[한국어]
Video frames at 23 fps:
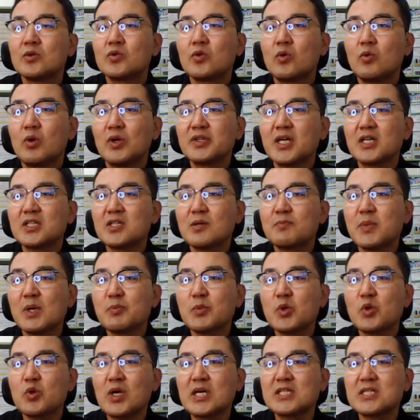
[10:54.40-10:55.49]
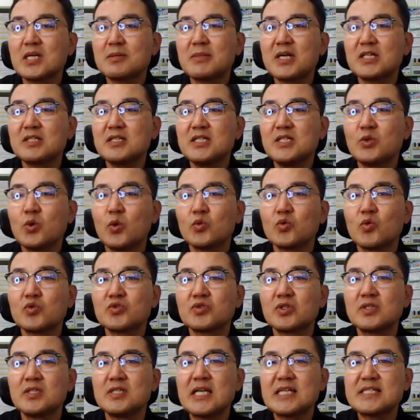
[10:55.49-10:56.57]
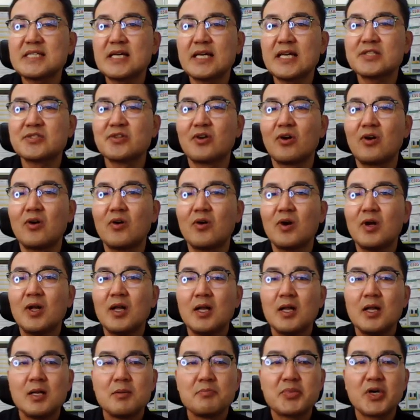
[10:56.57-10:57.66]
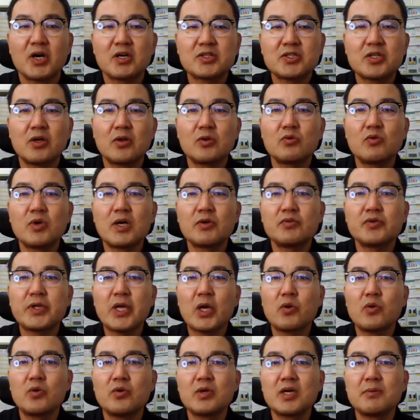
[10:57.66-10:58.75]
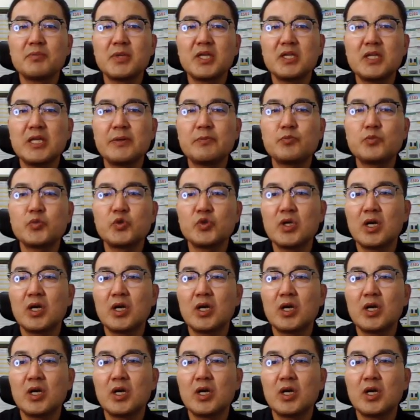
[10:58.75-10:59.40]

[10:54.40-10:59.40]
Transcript: 또 원당역 방면으로 가장 많은 이동 농선을 예상해서 벽천과 휴게 공간 및 입구